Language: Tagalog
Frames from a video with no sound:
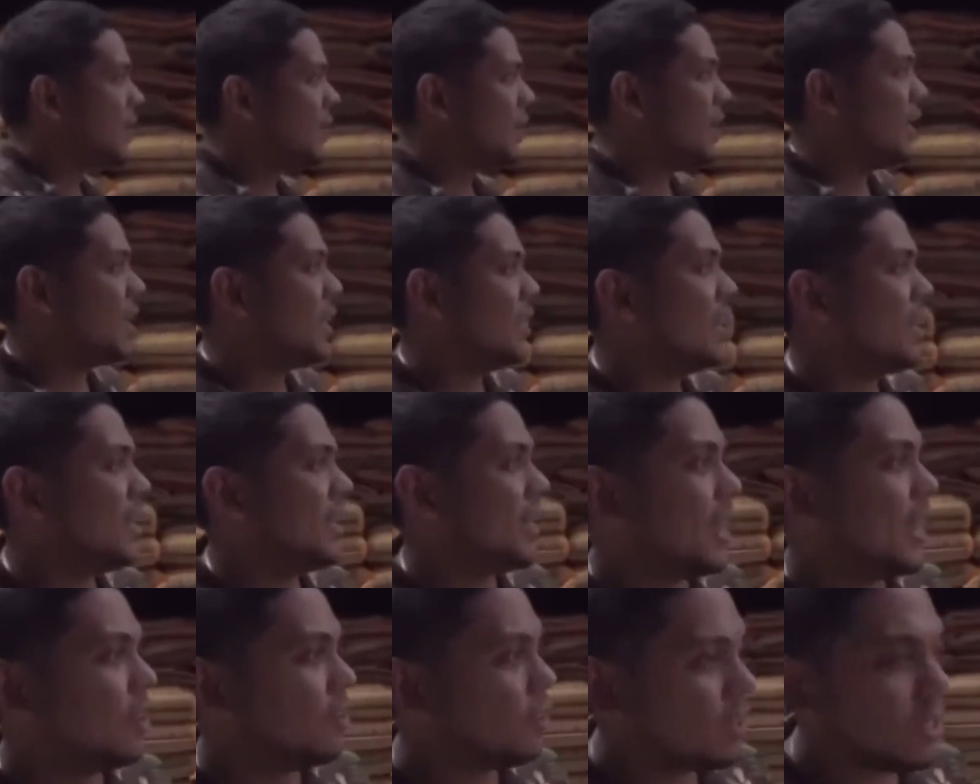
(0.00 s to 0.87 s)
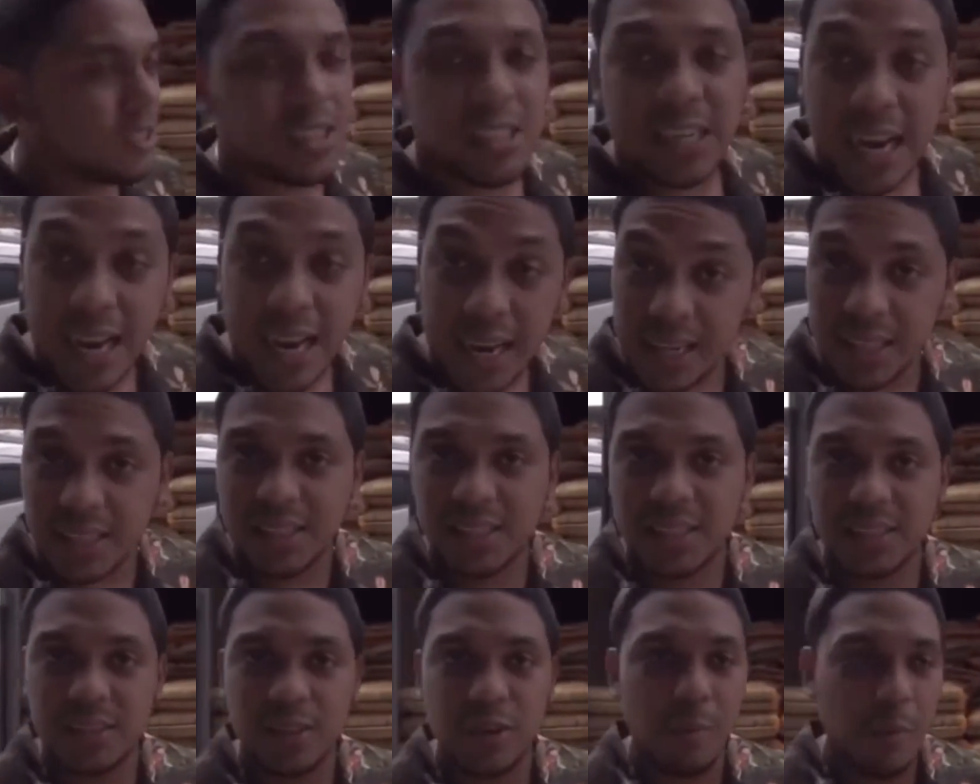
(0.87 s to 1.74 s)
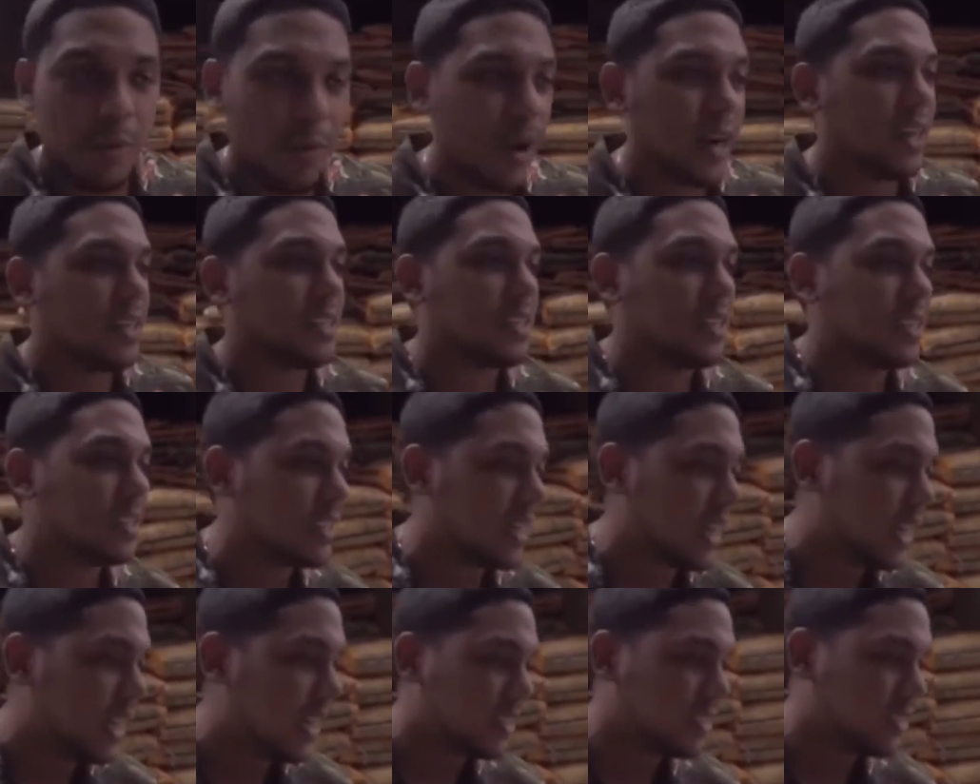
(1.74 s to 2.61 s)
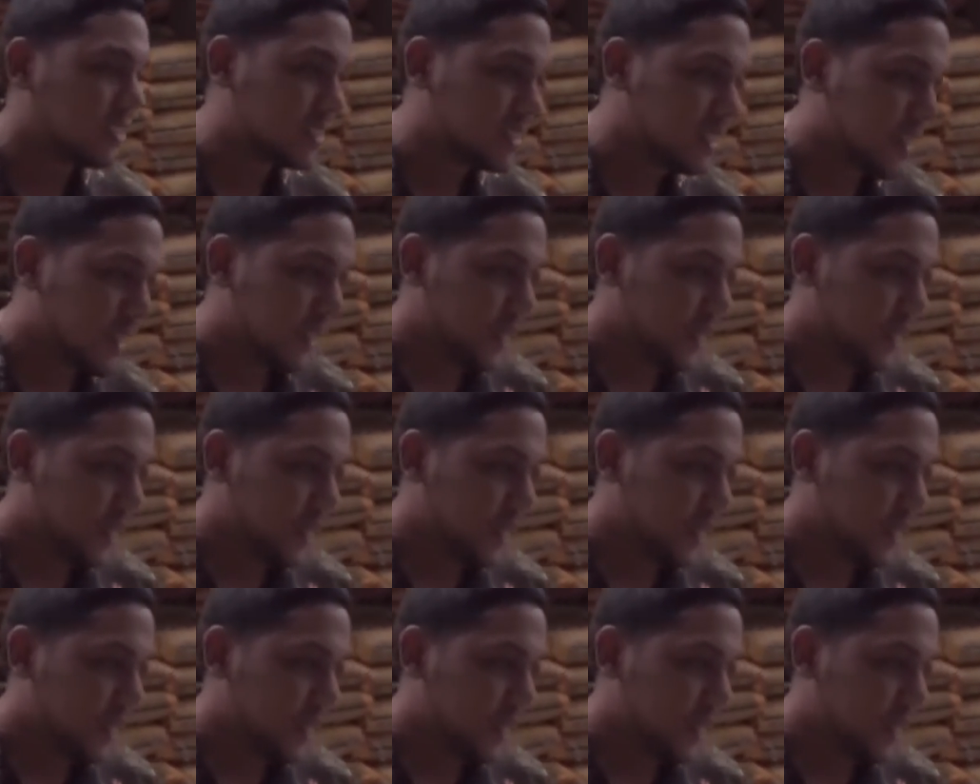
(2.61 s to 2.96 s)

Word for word: ay nag uh, ano ng challenge, gumawa ng isang challenge.